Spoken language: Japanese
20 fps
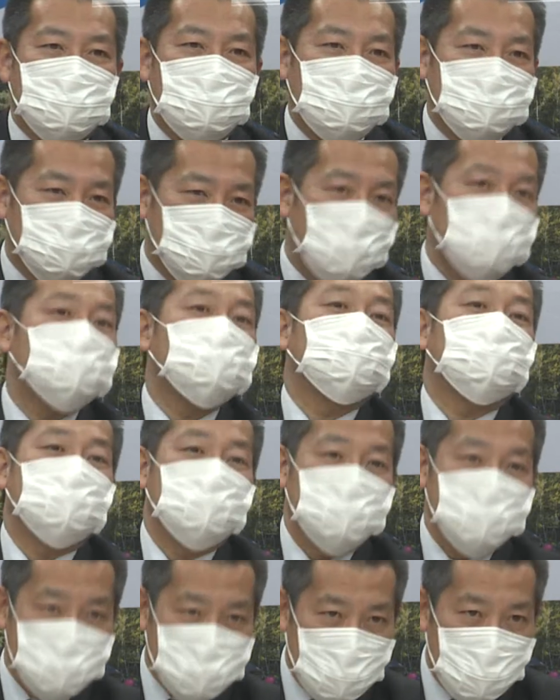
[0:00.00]
バージョンアップと
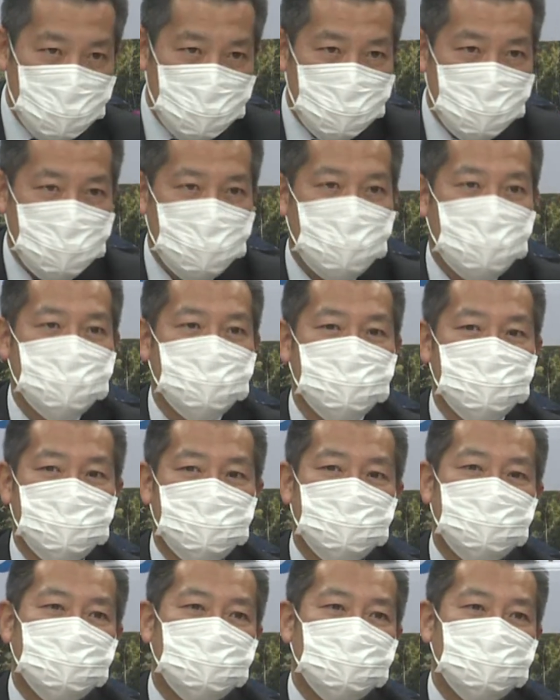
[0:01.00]
いうか、そ
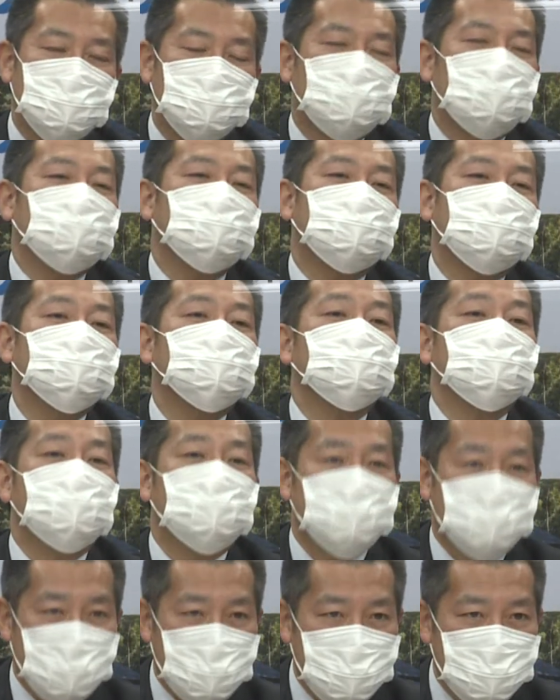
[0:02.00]
れを予定してるもん
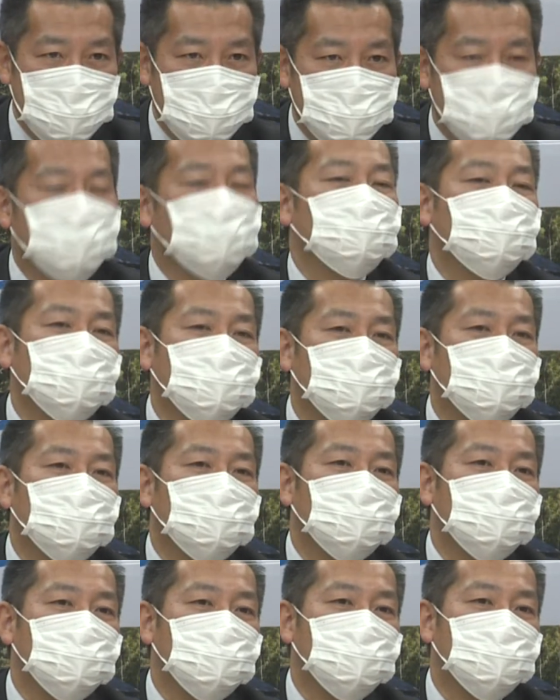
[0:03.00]
ですから、それの
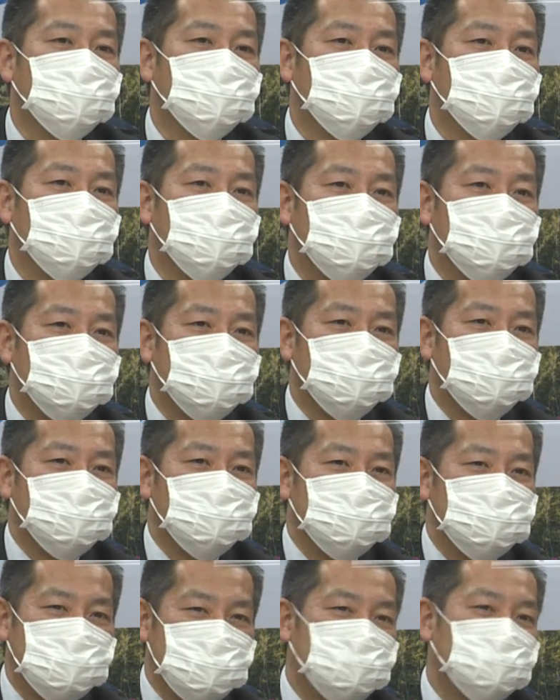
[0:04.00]

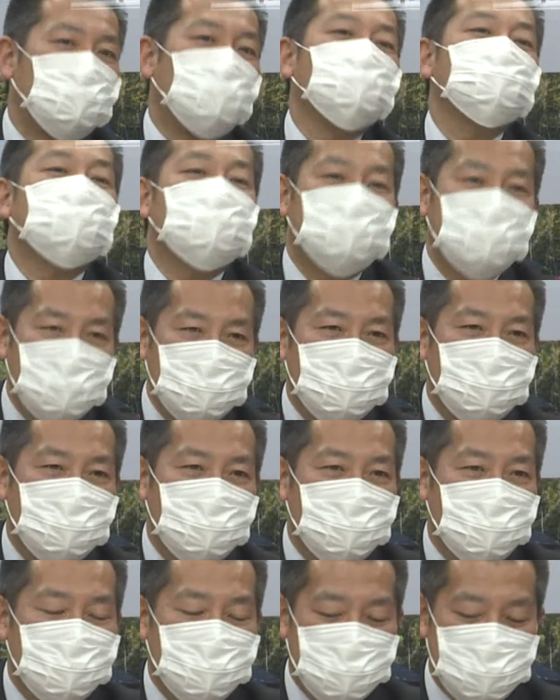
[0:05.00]
時期と合わせて、
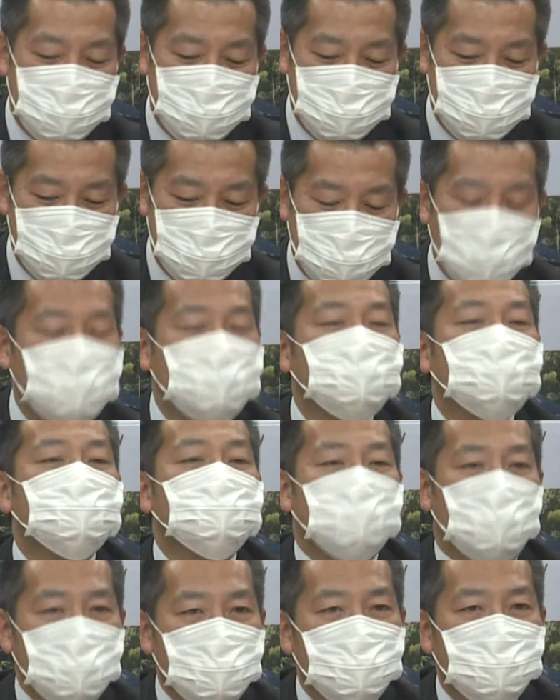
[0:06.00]
LINE
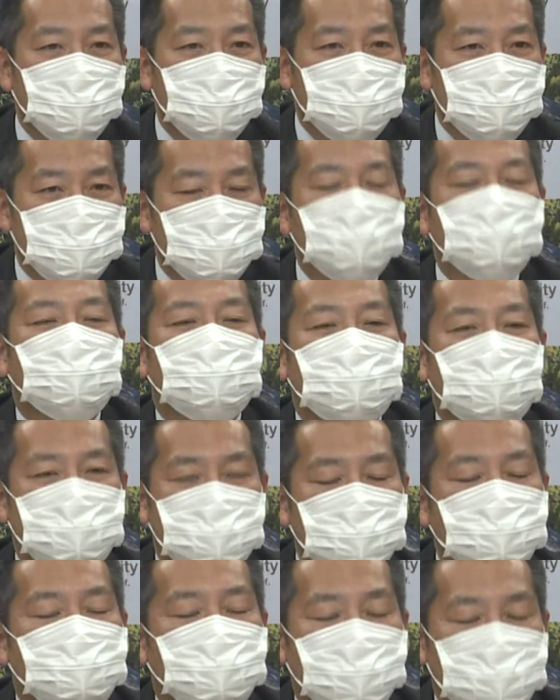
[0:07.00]
クーポンという
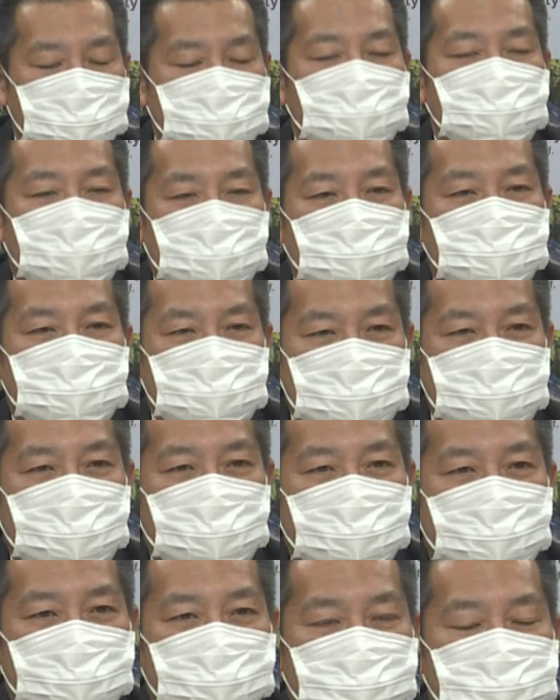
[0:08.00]
形を使わせていただきました。
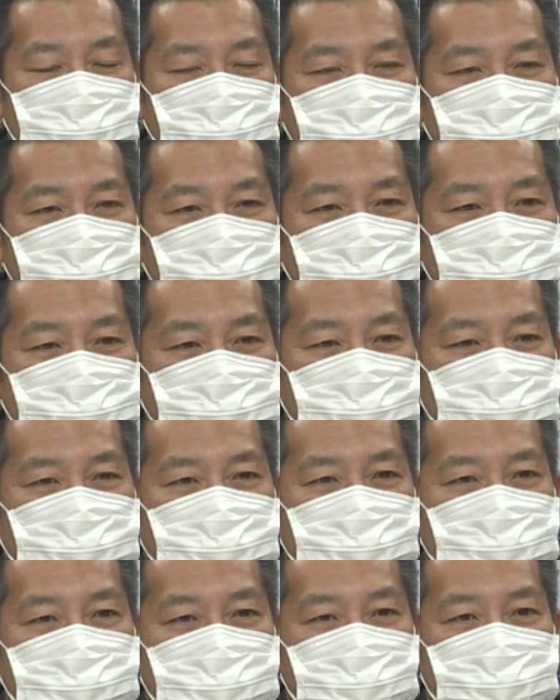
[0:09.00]
登
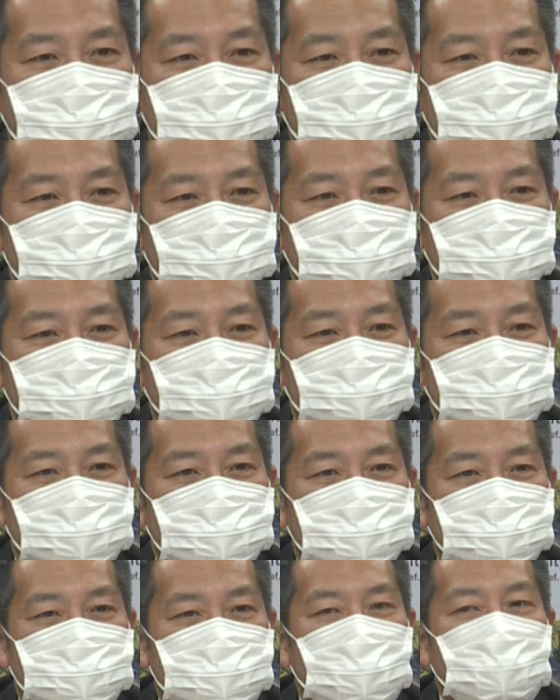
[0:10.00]
録者を増やし
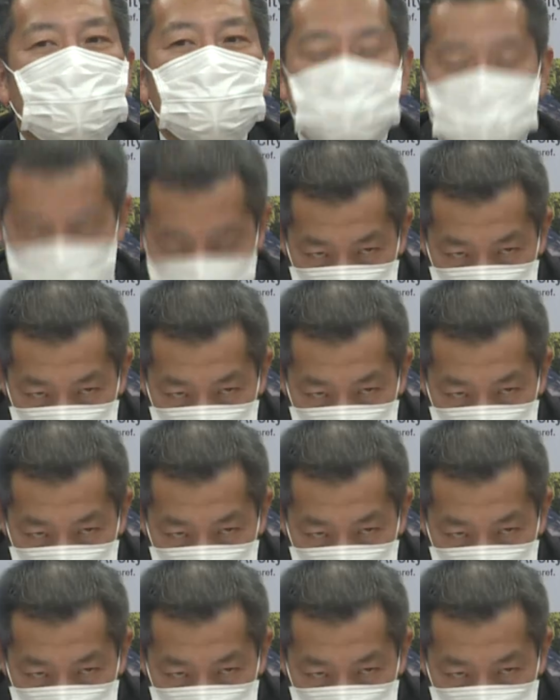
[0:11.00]
たいからって